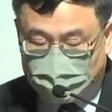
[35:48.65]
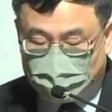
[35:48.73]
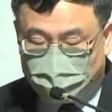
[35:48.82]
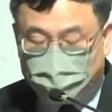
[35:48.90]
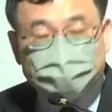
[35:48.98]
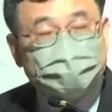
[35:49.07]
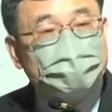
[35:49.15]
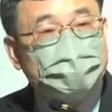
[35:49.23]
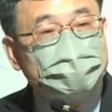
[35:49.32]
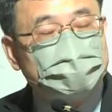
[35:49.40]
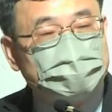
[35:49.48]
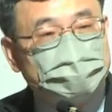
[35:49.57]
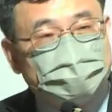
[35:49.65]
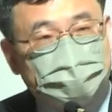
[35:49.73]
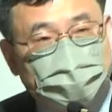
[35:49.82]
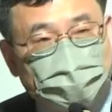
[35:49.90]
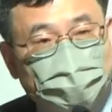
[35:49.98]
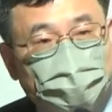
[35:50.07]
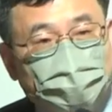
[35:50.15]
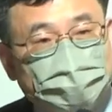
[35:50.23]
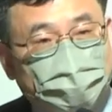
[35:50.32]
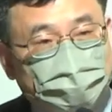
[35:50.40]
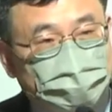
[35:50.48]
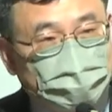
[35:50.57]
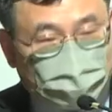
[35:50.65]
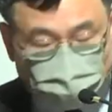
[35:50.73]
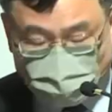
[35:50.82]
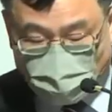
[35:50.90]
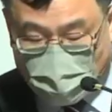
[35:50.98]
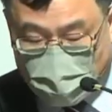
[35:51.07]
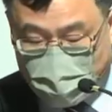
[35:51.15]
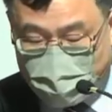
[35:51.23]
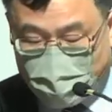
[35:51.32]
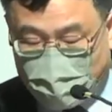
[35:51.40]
我们作为个体基督徒，可以通过我们从事的工作啊、